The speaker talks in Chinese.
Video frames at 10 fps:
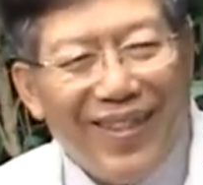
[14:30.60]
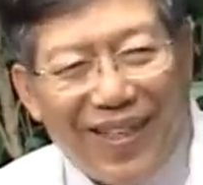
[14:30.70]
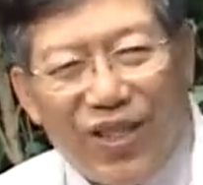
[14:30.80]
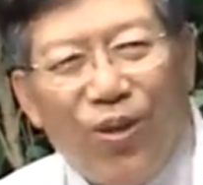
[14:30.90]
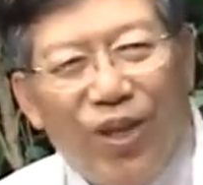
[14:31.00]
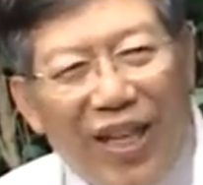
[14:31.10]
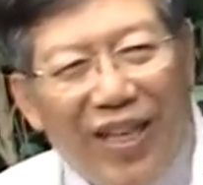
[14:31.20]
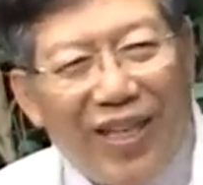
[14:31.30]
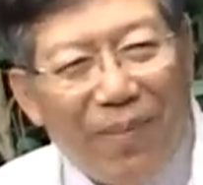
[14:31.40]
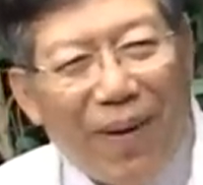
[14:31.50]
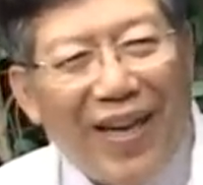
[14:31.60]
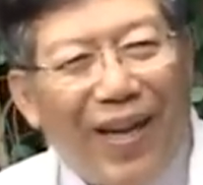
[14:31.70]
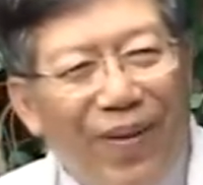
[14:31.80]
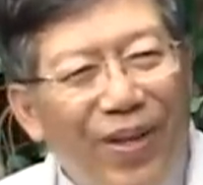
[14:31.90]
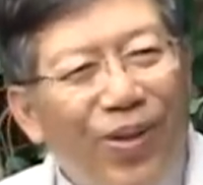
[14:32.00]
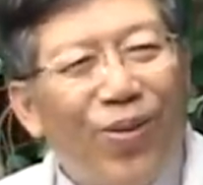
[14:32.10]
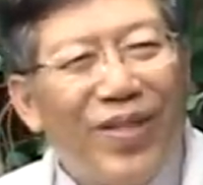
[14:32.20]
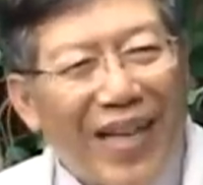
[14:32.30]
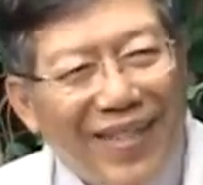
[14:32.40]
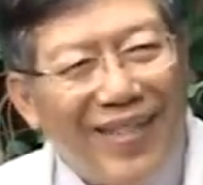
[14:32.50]
就是讲一个礼拜要运动
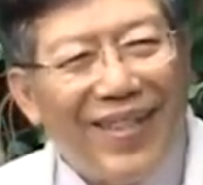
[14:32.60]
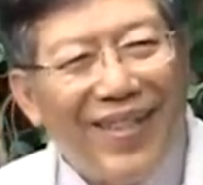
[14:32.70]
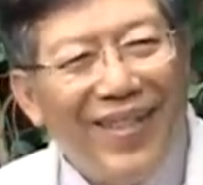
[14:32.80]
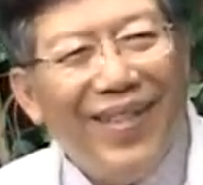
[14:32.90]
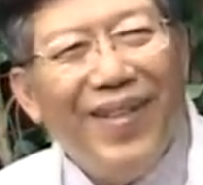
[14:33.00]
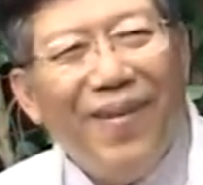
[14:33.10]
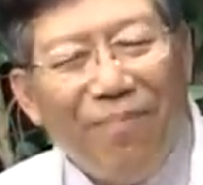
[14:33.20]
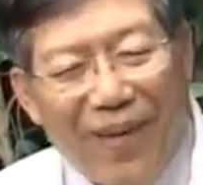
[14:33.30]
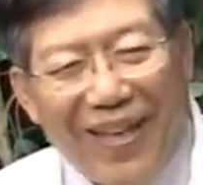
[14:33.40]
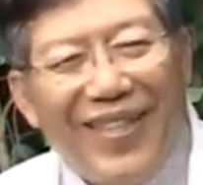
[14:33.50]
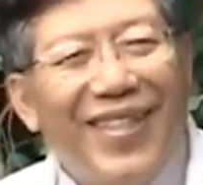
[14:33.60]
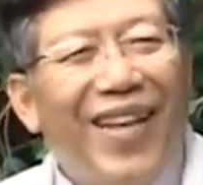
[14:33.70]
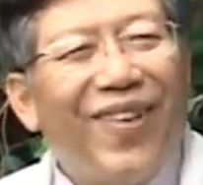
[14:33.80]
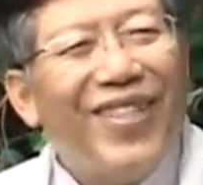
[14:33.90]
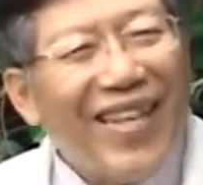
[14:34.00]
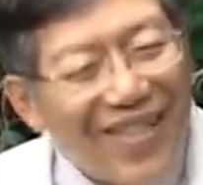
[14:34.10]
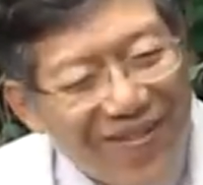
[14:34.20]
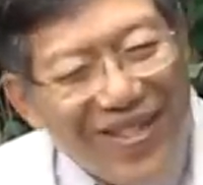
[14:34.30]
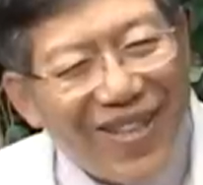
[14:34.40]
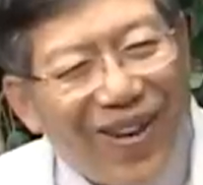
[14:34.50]
三次，每一次要三
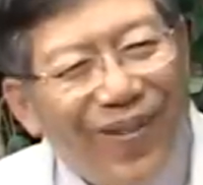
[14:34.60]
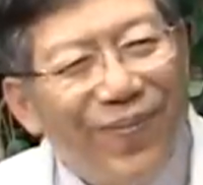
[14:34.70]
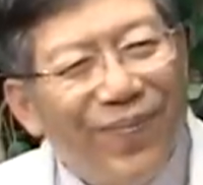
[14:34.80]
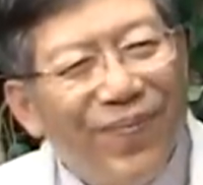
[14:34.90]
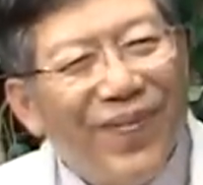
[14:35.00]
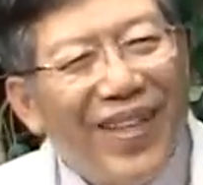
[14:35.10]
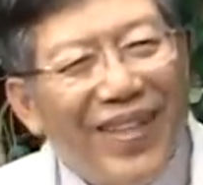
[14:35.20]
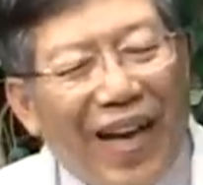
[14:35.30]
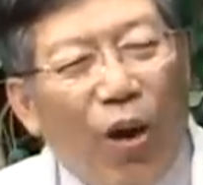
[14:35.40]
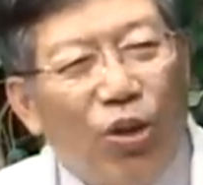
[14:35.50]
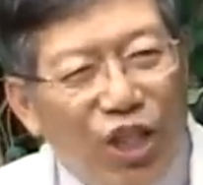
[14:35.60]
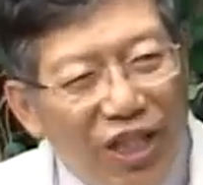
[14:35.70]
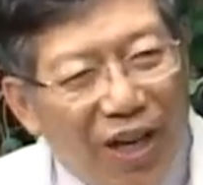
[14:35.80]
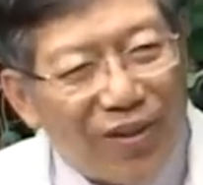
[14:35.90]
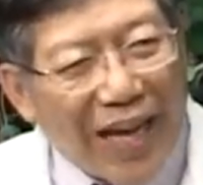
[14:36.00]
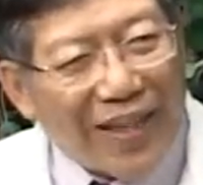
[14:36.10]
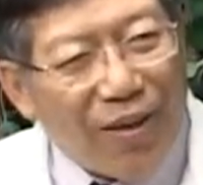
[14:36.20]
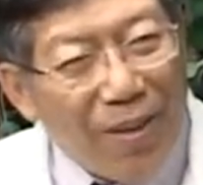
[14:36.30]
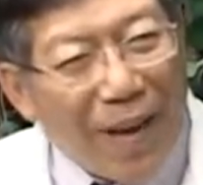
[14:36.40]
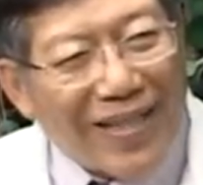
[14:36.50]
十分钟，然后心跳达
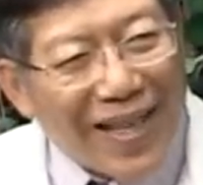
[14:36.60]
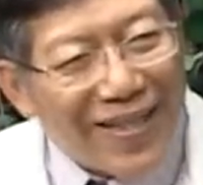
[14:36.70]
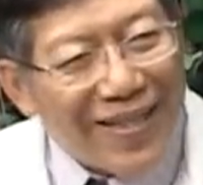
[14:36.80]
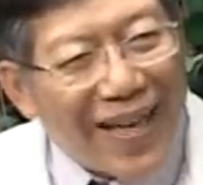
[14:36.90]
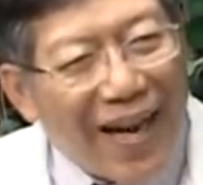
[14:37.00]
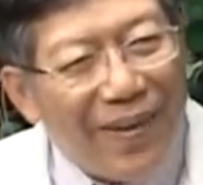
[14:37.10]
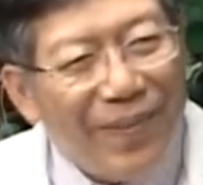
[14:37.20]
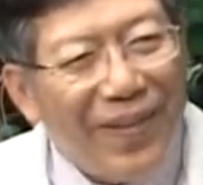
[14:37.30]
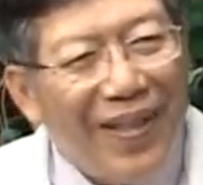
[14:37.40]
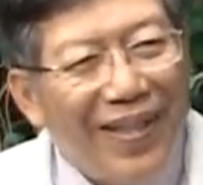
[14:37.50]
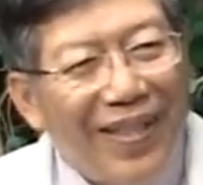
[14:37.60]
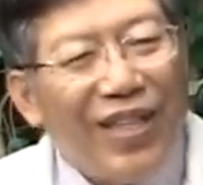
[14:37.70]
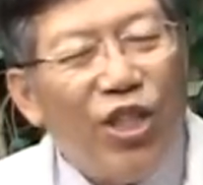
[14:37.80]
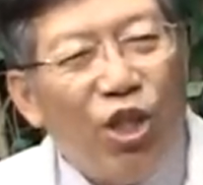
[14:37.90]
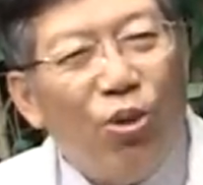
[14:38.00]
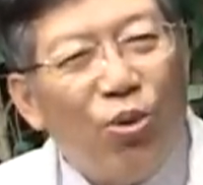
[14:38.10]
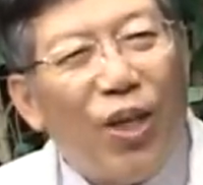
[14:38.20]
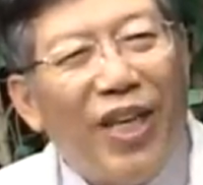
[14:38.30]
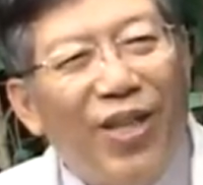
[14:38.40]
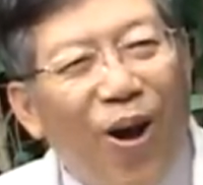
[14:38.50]
到一百三十下。但是因为
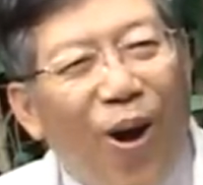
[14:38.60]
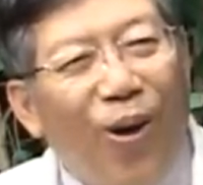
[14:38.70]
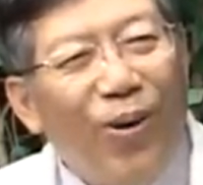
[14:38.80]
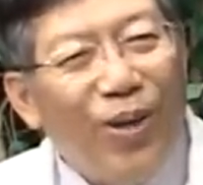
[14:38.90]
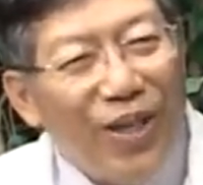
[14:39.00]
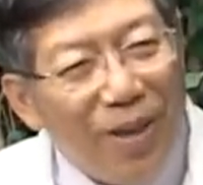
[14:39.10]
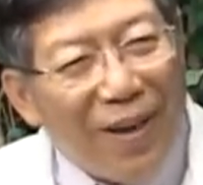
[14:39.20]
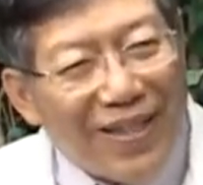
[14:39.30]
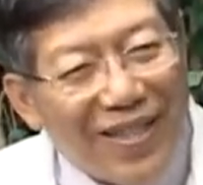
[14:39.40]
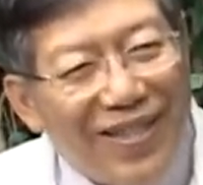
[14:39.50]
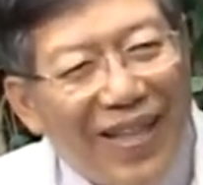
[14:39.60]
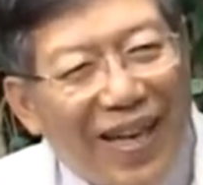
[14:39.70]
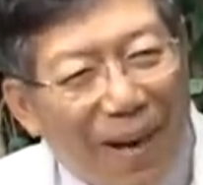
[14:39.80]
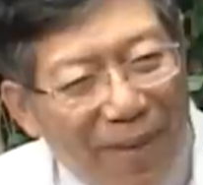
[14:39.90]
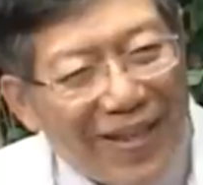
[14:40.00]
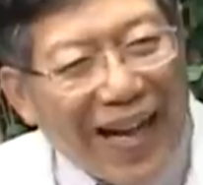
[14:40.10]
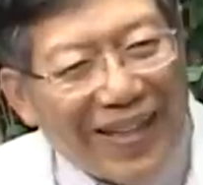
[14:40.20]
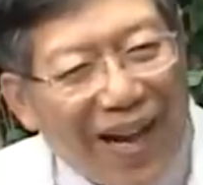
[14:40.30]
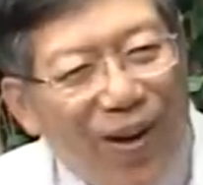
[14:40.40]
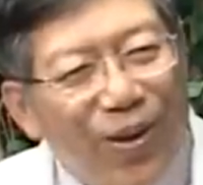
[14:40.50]
最近哈，一百三十下卡拍
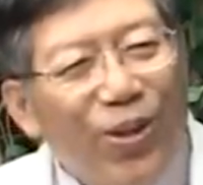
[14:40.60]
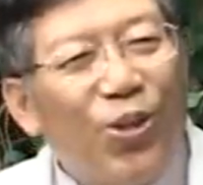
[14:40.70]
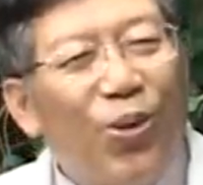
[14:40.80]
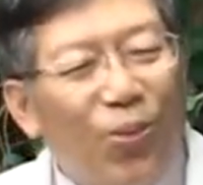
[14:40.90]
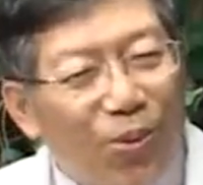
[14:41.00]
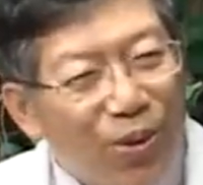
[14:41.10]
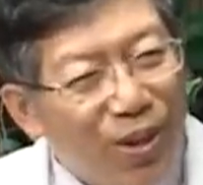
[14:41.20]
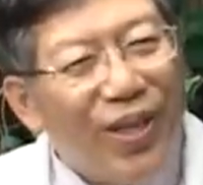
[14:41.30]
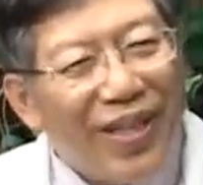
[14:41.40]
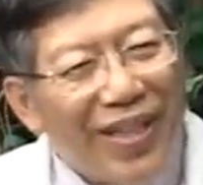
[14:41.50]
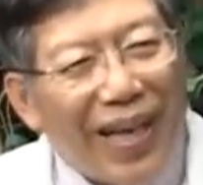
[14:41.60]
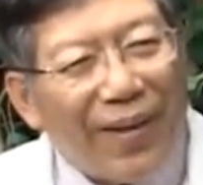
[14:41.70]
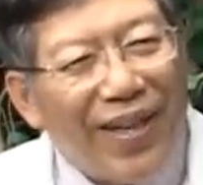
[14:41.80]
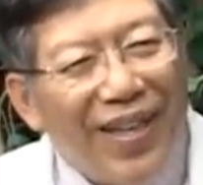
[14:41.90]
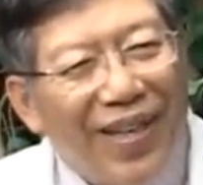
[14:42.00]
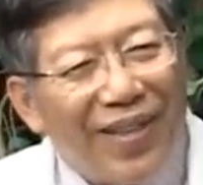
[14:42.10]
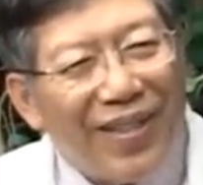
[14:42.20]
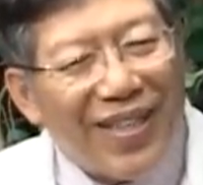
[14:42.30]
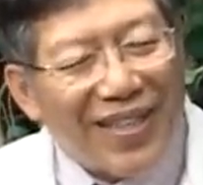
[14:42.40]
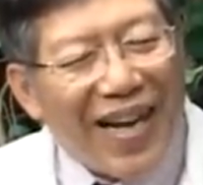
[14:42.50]
达到，所以我讲很有
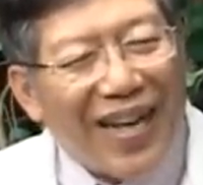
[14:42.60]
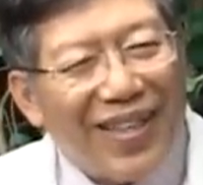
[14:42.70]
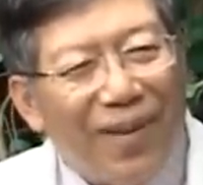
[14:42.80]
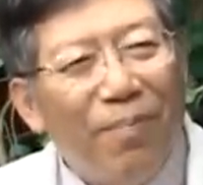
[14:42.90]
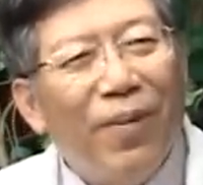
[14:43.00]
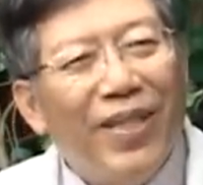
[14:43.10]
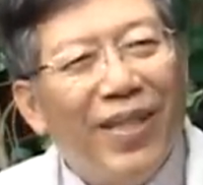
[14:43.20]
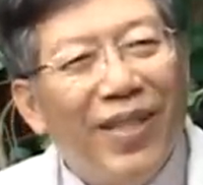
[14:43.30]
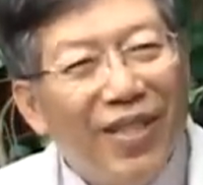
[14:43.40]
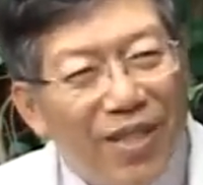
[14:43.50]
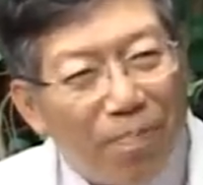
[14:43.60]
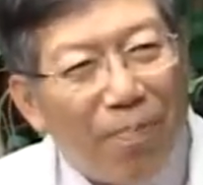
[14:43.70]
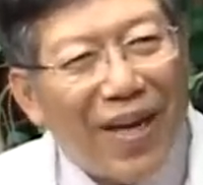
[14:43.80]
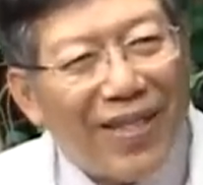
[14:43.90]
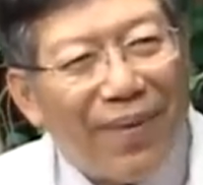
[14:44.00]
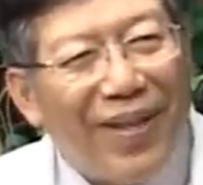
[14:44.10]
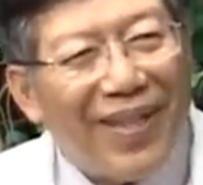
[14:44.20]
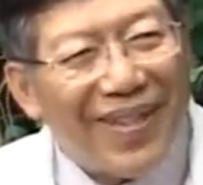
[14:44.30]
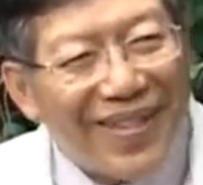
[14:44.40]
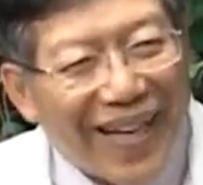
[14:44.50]
discount 变着。八十岁
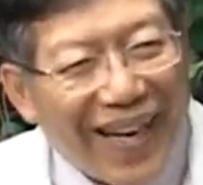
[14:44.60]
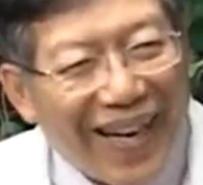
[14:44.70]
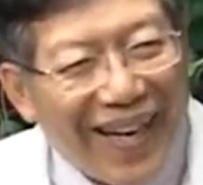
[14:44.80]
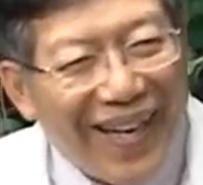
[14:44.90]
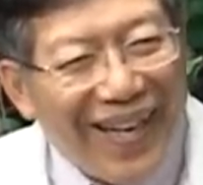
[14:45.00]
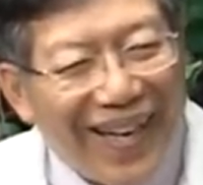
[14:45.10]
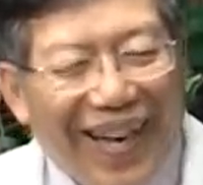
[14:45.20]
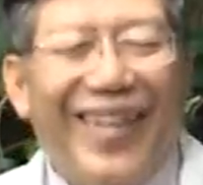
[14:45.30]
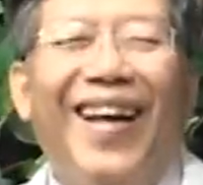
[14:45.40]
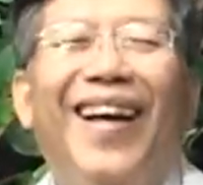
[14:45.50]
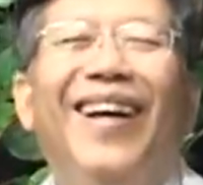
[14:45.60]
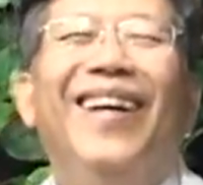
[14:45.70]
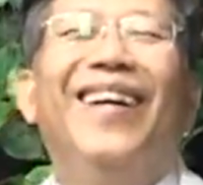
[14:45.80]
都会使啊！好嘞。